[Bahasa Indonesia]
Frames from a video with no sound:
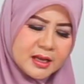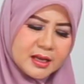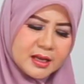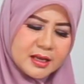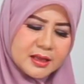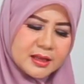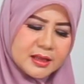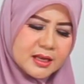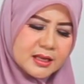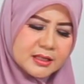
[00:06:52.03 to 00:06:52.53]

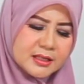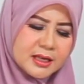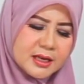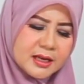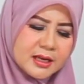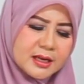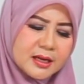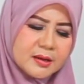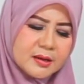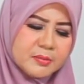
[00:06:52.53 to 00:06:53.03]
kita
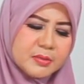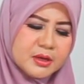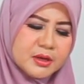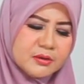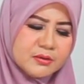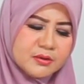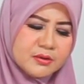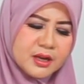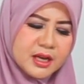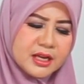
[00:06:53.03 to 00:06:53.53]
sering
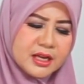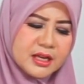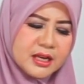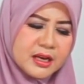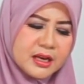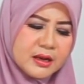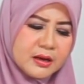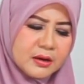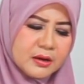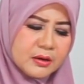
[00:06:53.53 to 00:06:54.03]
kebingungan
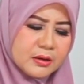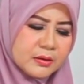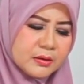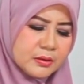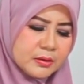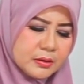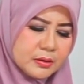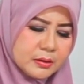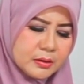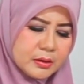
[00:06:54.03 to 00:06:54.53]
ya kalau
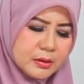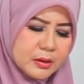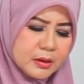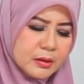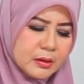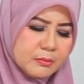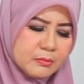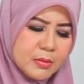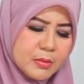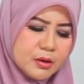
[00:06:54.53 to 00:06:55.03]

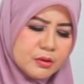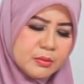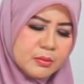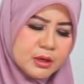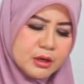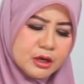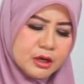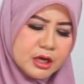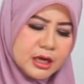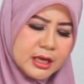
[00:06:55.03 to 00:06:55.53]
mau
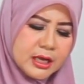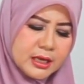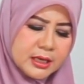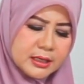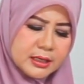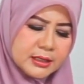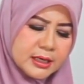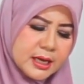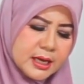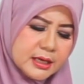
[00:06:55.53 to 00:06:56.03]
mengolah
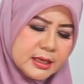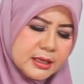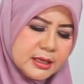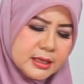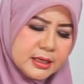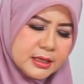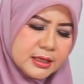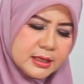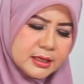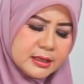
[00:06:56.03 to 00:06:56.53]

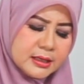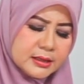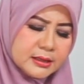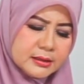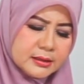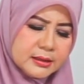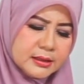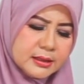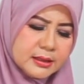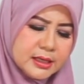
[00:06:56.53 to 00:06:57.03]
daging
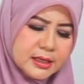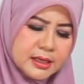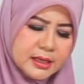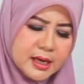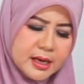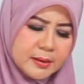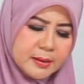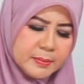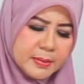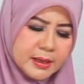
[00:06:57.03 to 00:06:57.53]

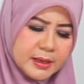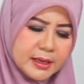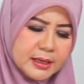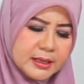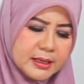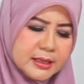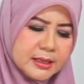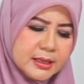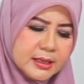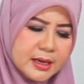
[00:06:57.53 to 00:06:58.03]
idenya
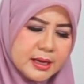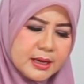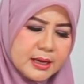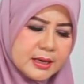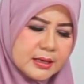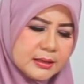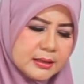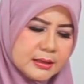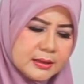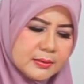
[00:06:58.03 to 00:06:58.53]
apalagi
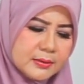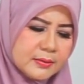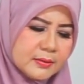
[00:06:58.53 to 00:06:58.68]
ya gitu